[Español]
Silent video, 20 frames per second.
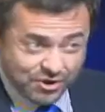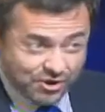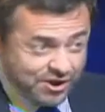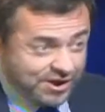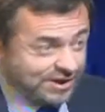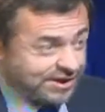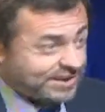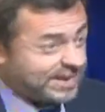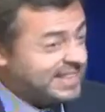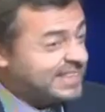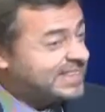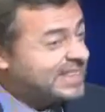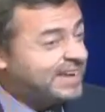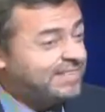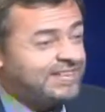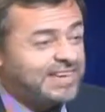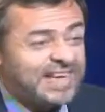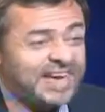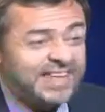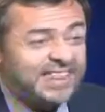
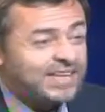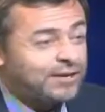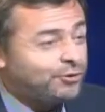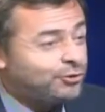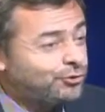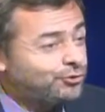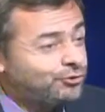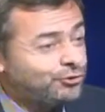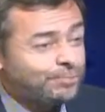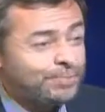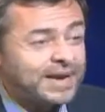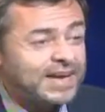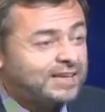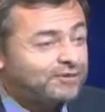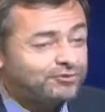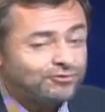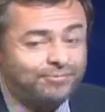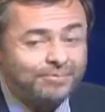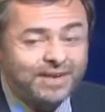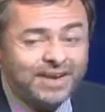rentabilidades de corto plazo
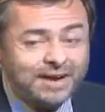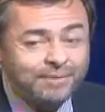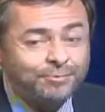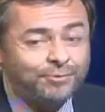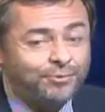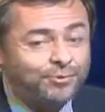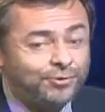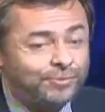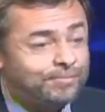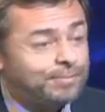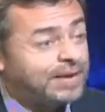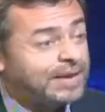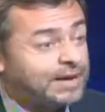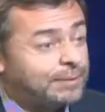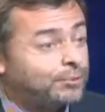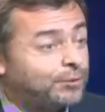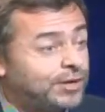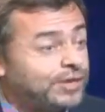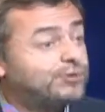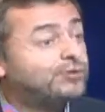para,
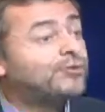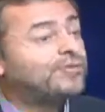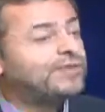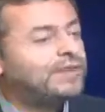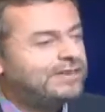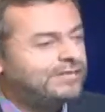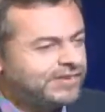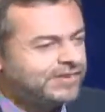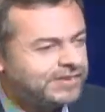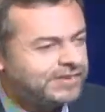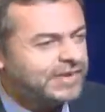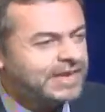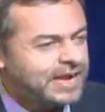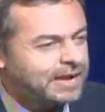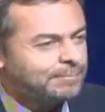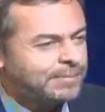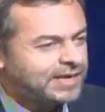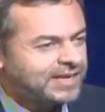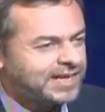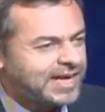poder sobrevivir en el
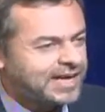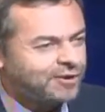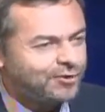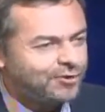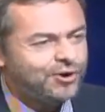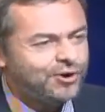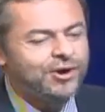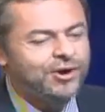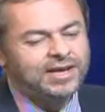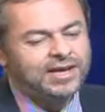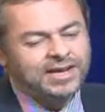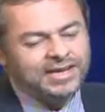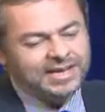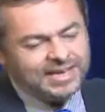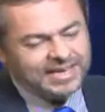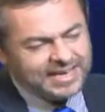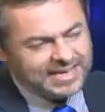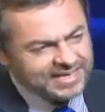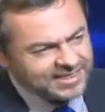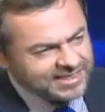mercado,
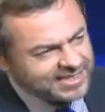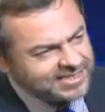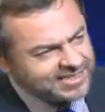estas